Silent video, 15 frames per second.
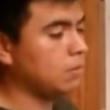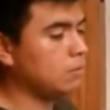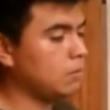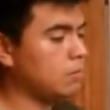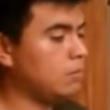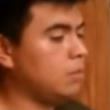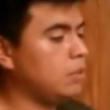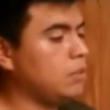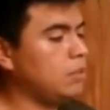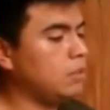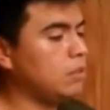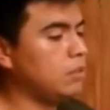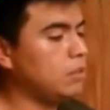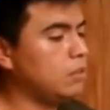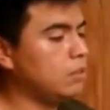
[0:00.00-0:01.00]
Muy bien.
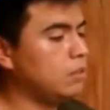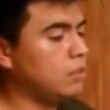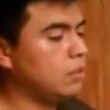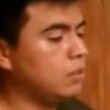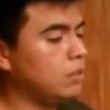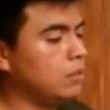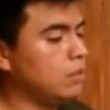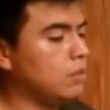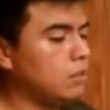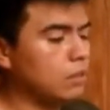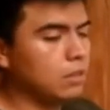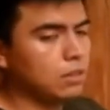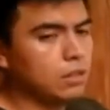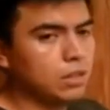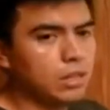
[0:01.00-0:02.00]

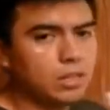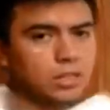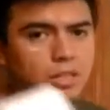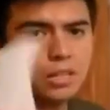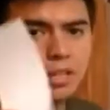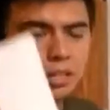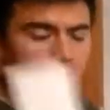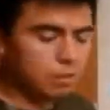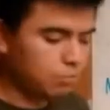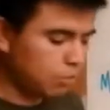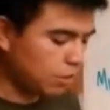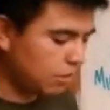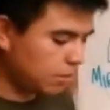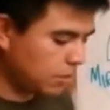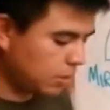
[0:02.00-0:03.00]
Esta la
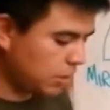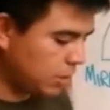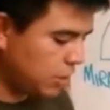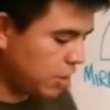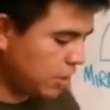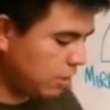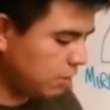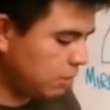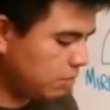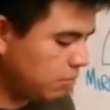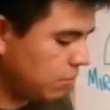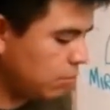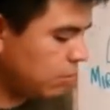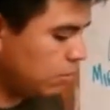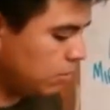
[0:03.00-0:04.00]
podemos desechar, no,
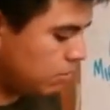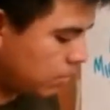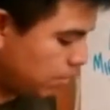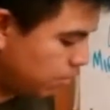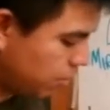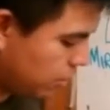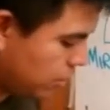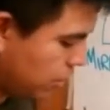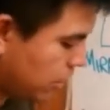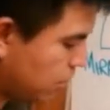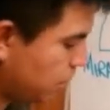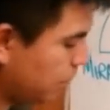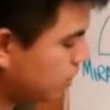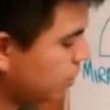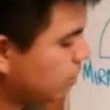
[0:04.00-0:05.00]
nos va a importar
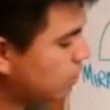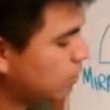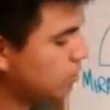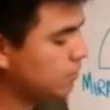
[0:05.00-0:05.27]
ahorita.